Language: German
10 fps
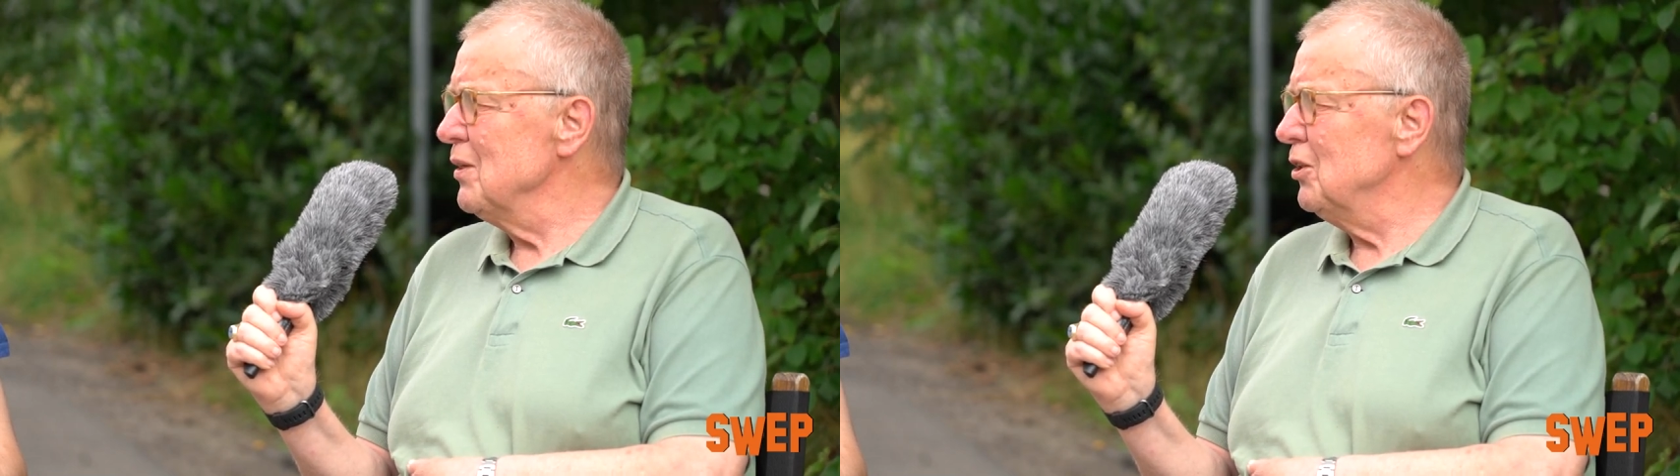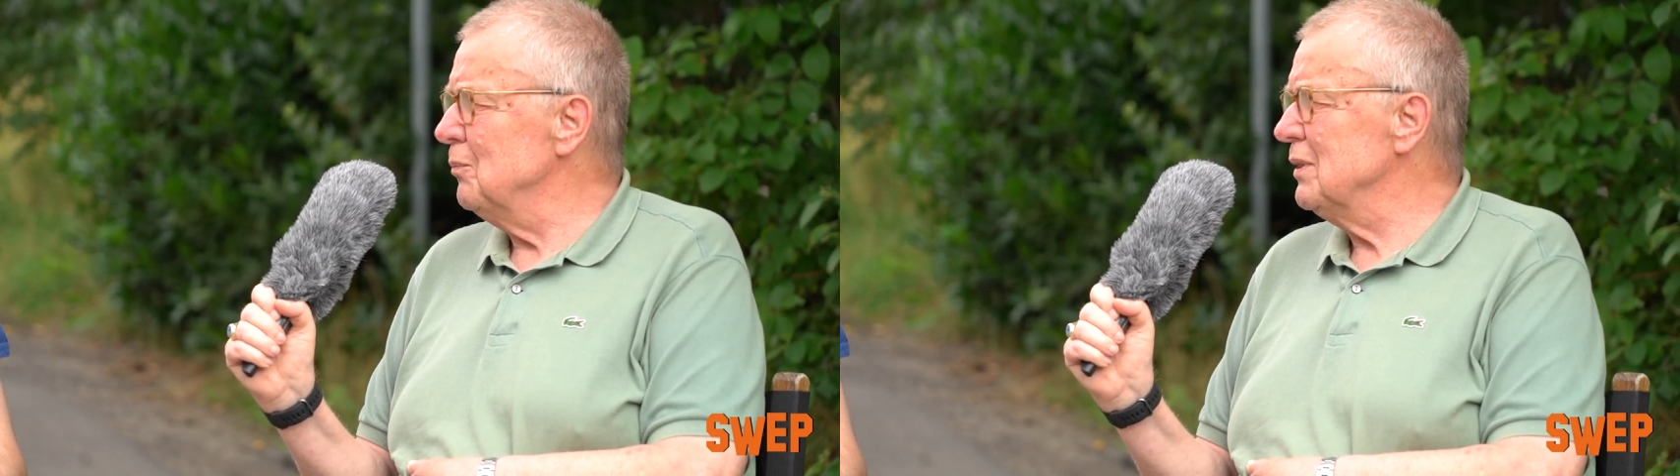
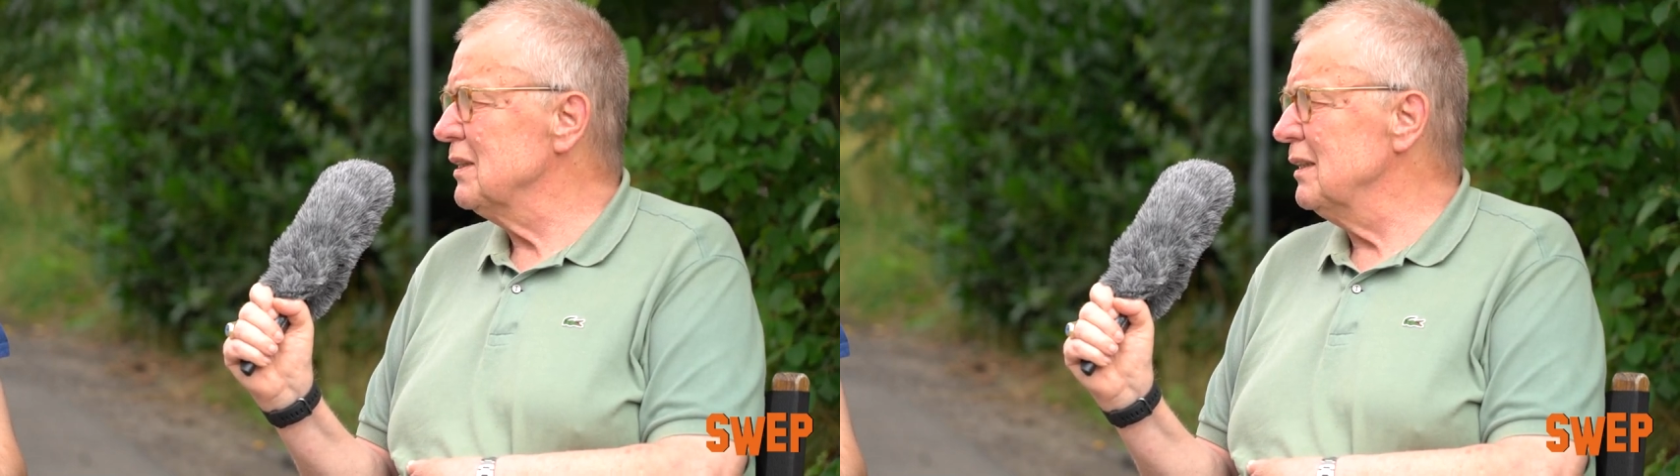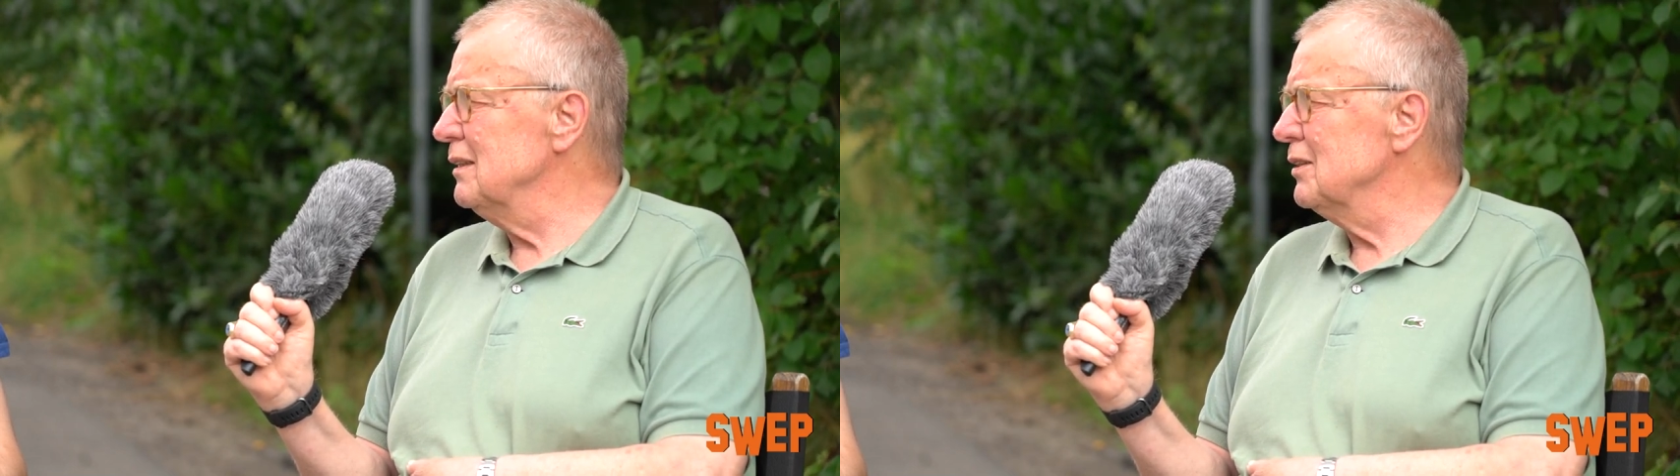ob
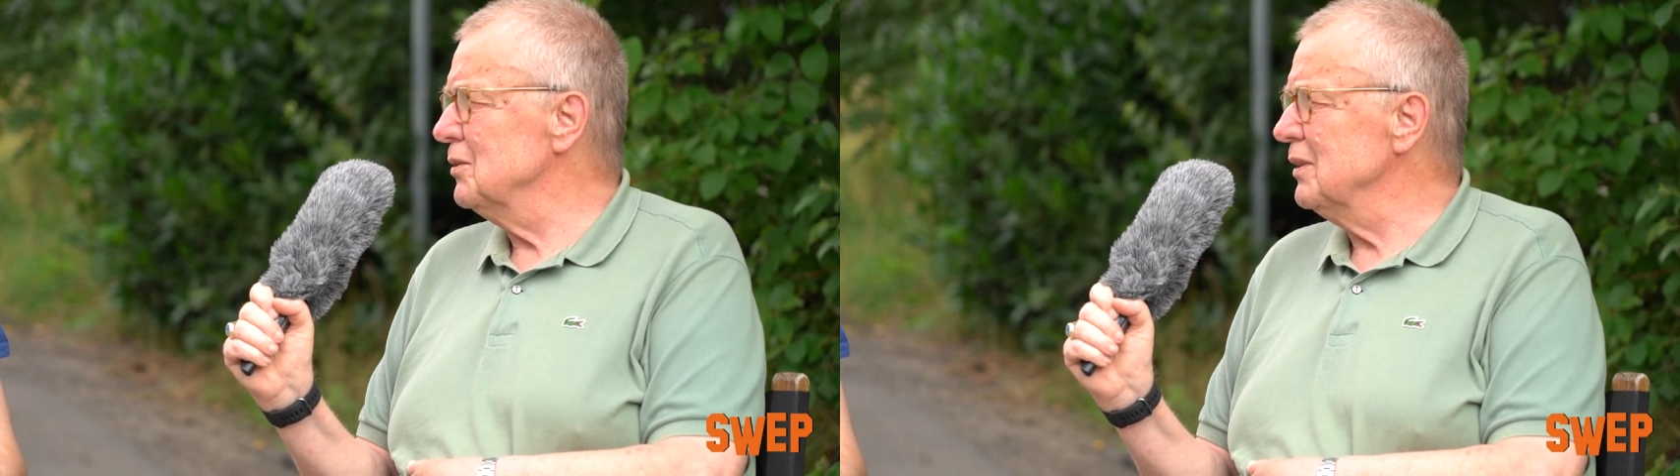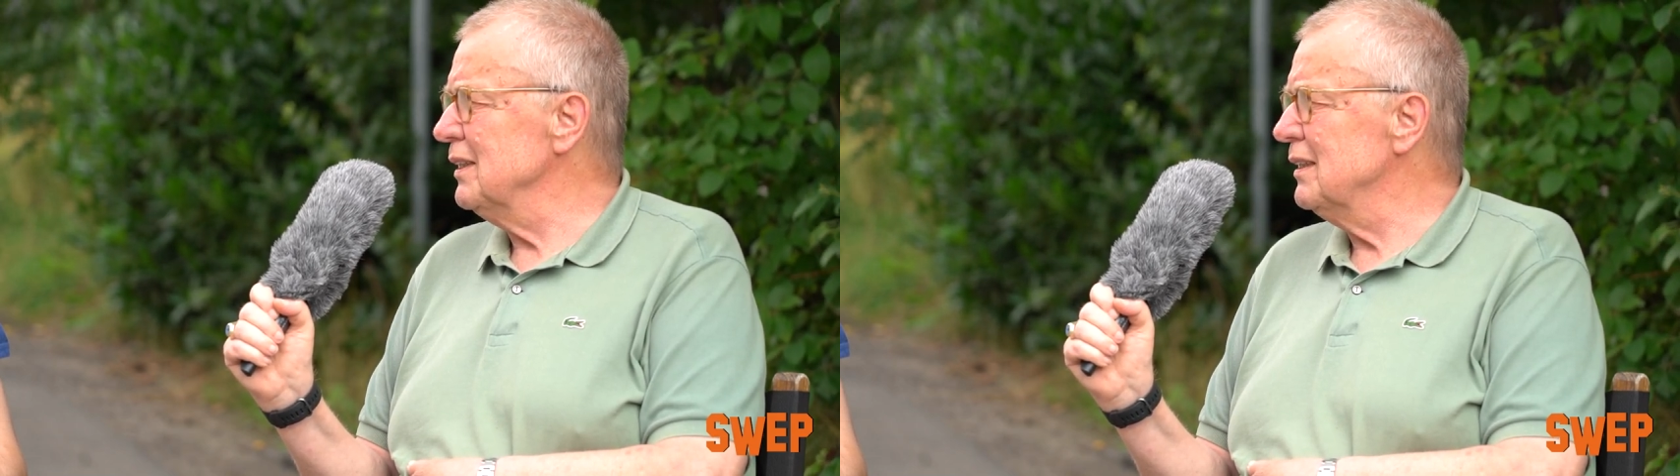das alles
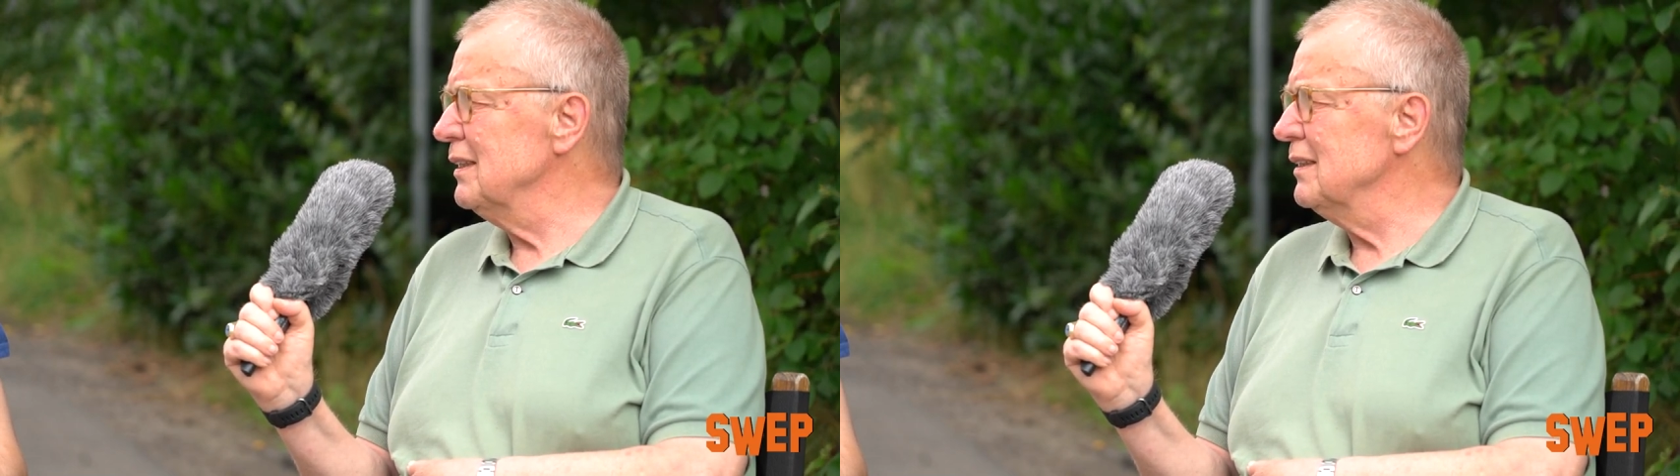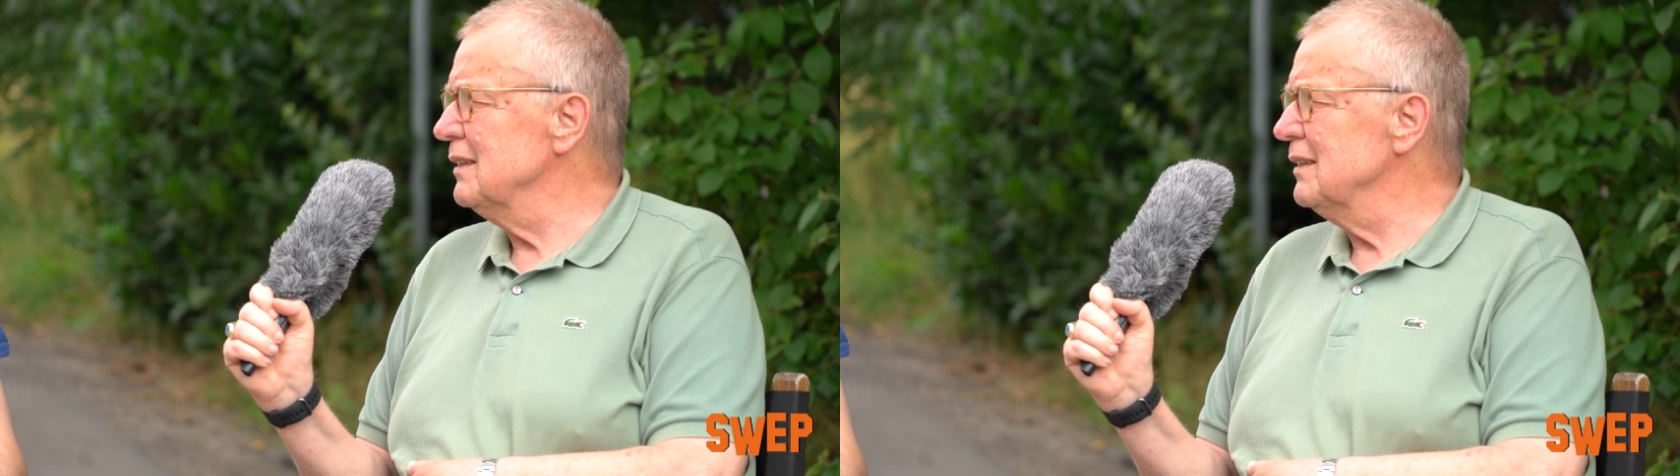so richtig